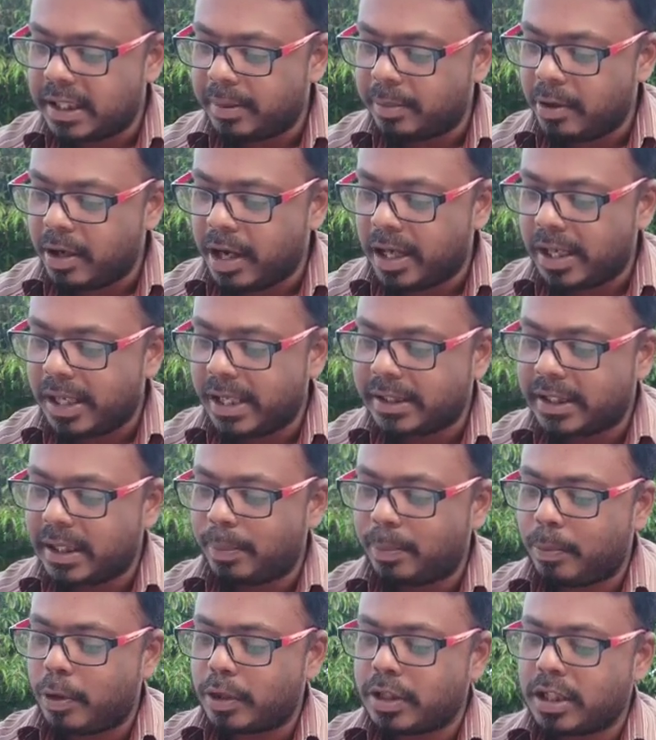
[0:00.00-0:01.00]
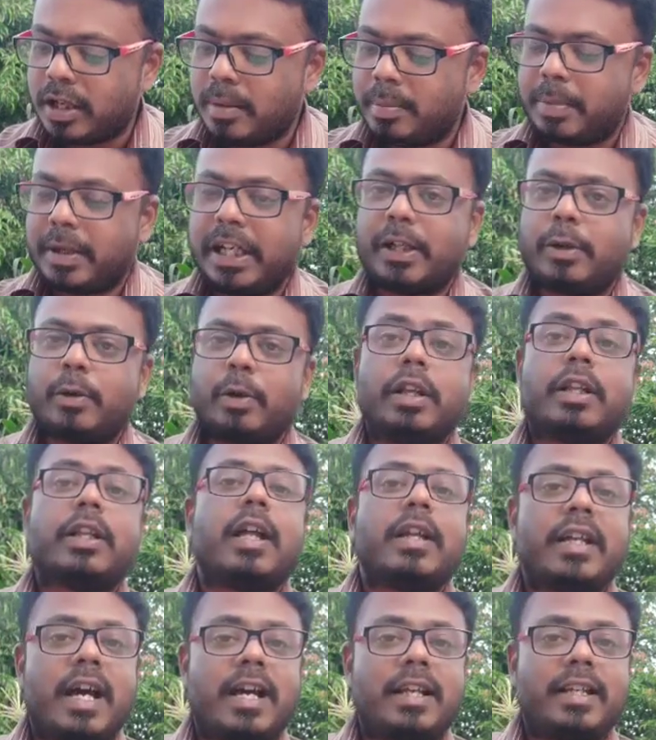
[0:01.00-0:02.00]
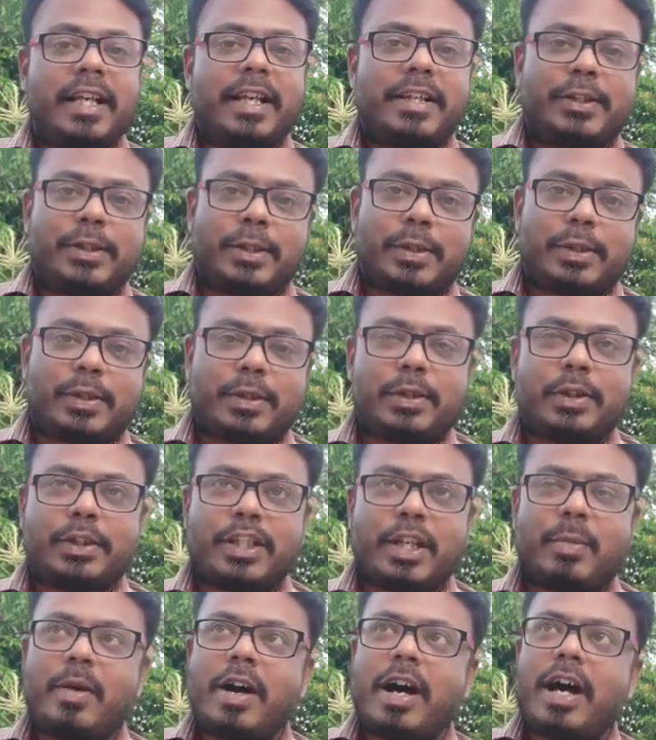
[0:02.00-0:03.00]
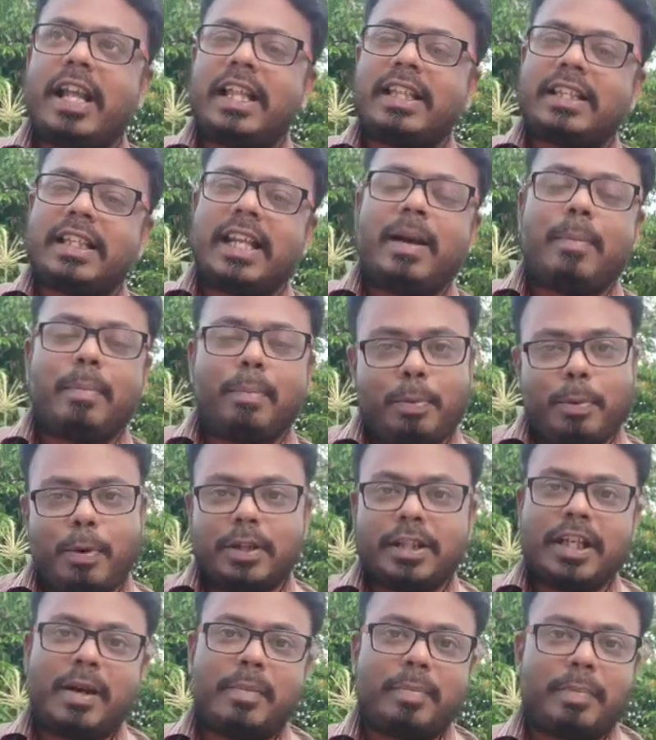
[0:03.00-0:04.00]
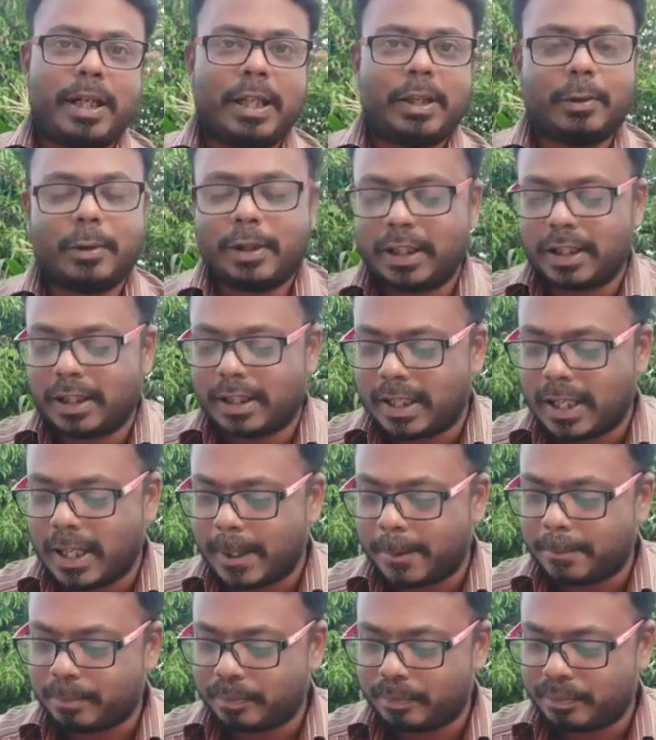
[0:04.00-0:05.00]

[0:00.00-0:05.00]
ஜப ஆலயத்தில் போதகம் பண்ணி கொண்டிருந்தார் யார் இயேசு கிறிஸ்து ஜப ஆலயத்தில் போதகம் பண்ணி கொண்டிருக்கிறார்